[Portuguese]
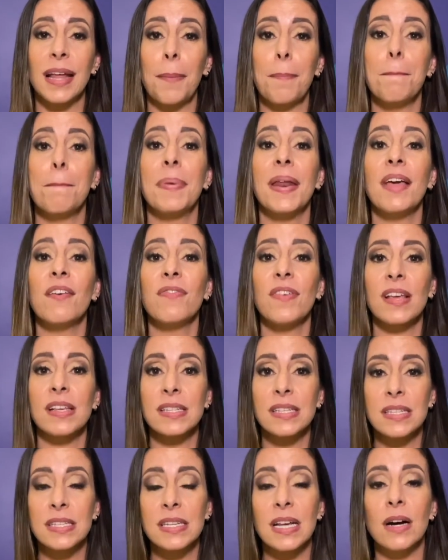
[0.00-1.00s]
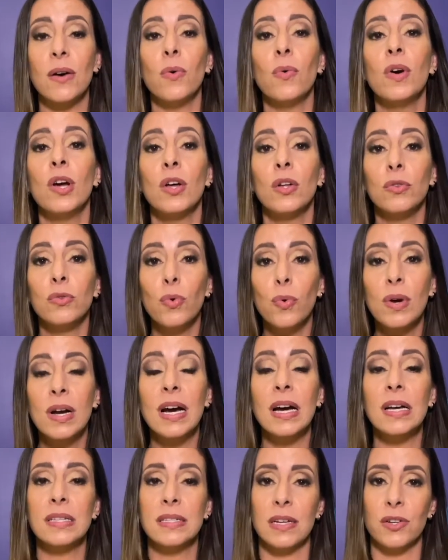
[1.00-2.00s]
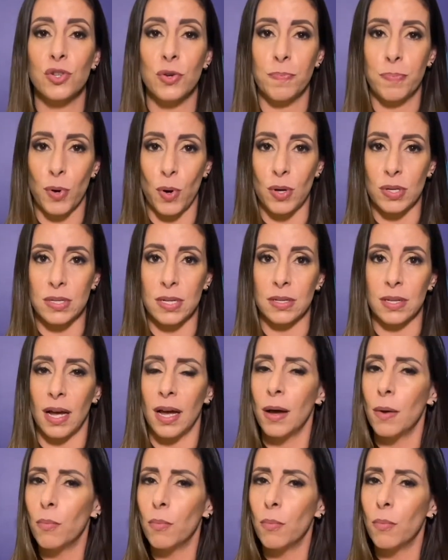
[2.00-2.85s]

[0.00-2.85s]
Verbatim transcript: prevenção do câncer de próstata.